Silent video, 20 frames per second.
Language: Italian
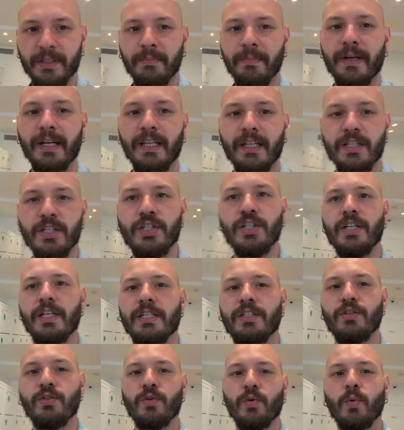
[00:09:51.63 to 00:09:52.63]
di Parigi
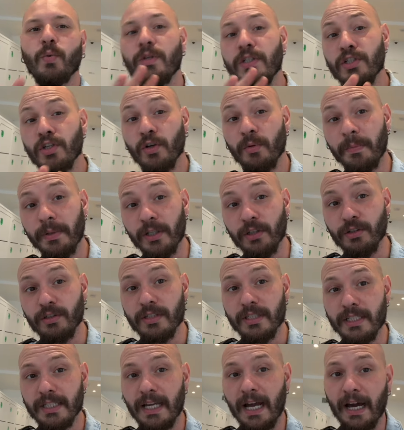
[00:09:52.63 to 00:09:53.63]
e sono qui solo per
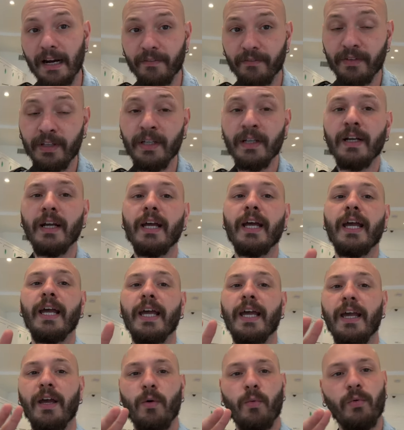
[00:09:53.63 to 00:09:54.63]
consigliarvi eh,